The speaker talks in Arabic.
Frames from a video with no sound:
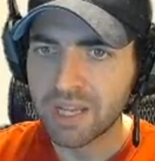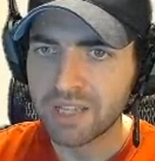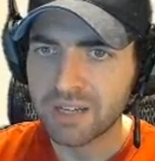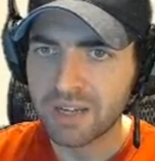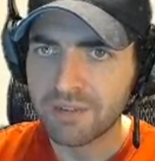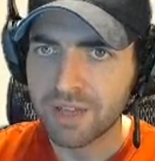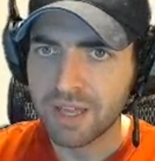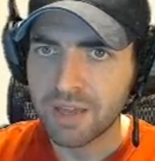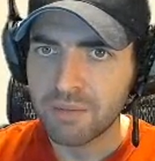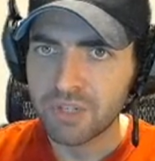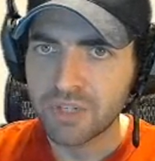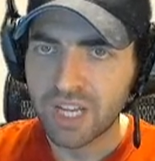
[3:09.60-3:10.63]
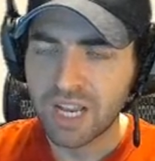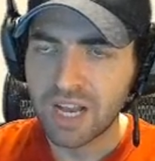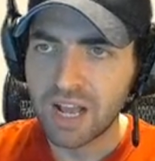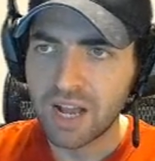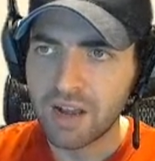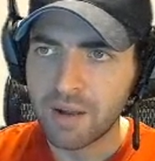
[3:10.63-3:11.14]
ميجا درايف
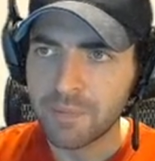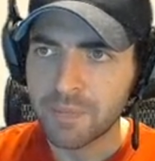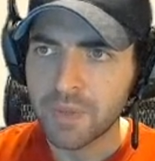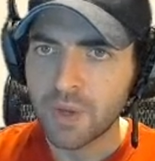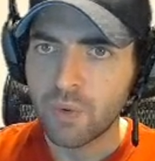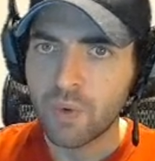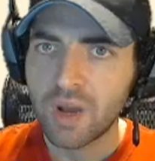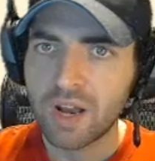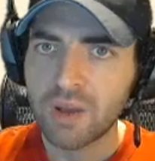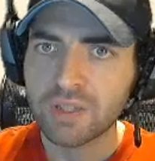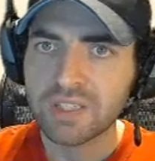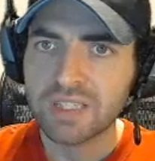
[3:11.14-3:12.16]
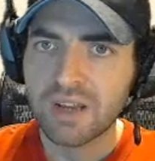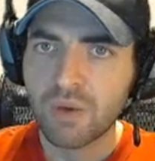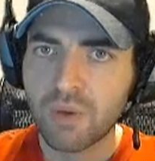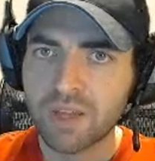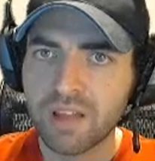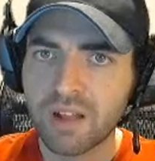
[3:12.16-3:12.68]
بشكل اعلى وهلا وقت يصير
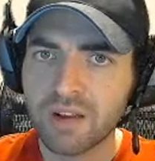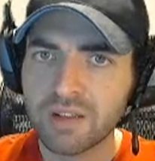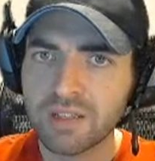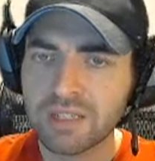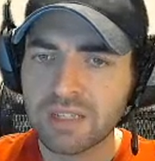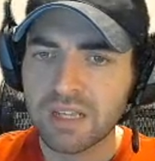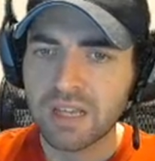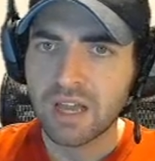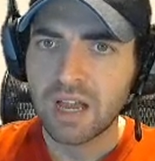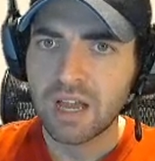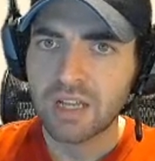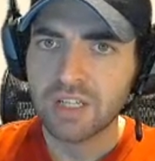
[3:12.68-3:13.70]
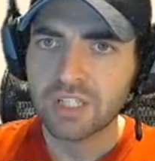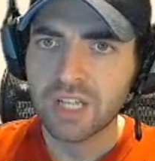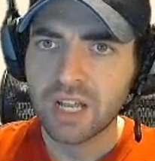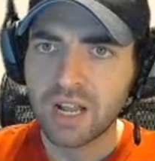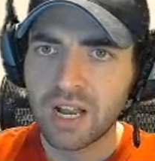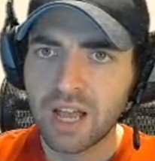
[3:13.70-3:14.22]
الوقت على النص
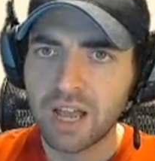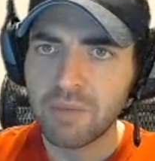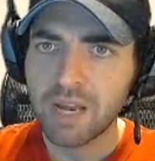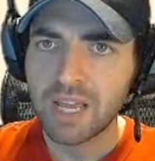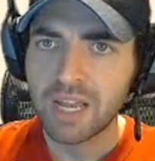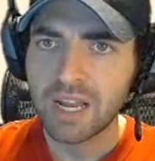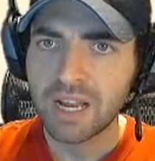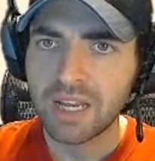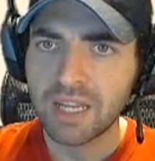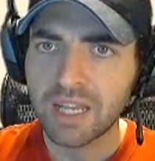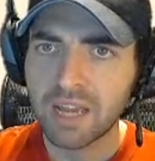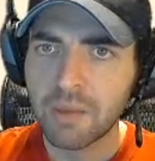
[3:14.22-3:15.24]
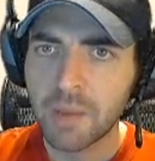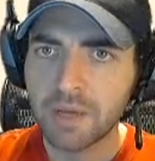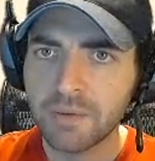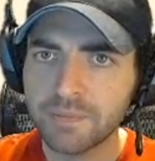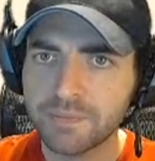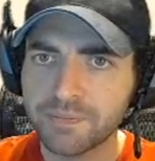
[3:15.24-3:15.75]
حنشتغل على حمله اعلانيه
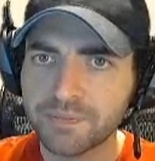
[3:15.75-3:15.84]
كمان